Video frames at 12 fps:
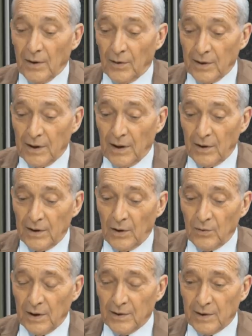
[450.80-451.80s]
alors il y, a,
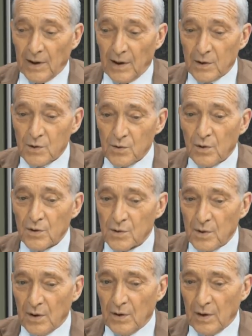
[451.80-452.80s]
une interaction
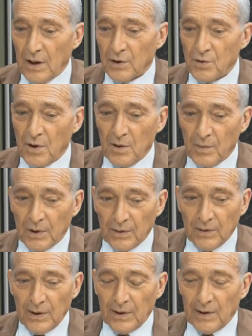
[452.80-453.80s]
euh,
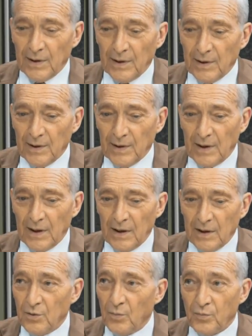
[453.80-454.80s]
actuellement et elle
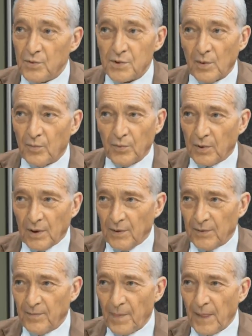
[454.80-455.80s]
est de plus en plus
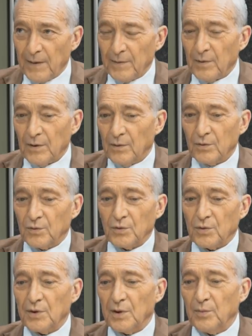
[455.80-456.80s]
grande. au,
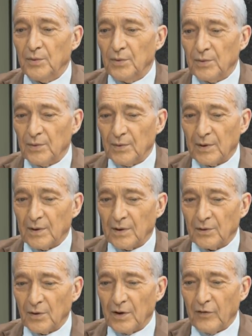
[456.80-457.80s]
tout au début,
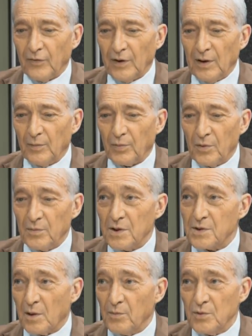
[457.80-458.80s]
quand on a fait les
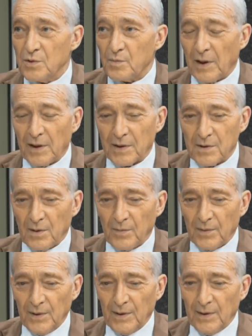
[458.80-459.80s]
premiers Airbus, par
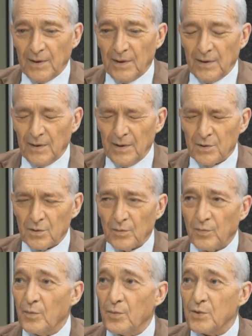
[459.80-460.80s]
exemple, euh, ils ont
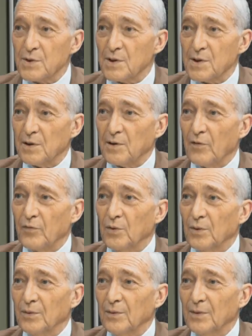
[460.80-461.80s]
proposé cet
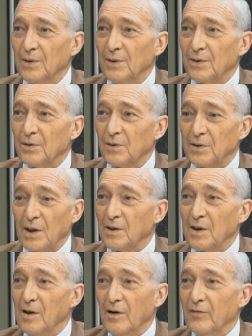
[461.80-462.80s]
avion tel
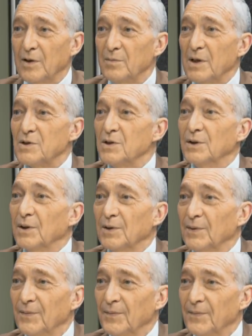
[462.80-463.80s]
qu'ils l'avaient imaginé.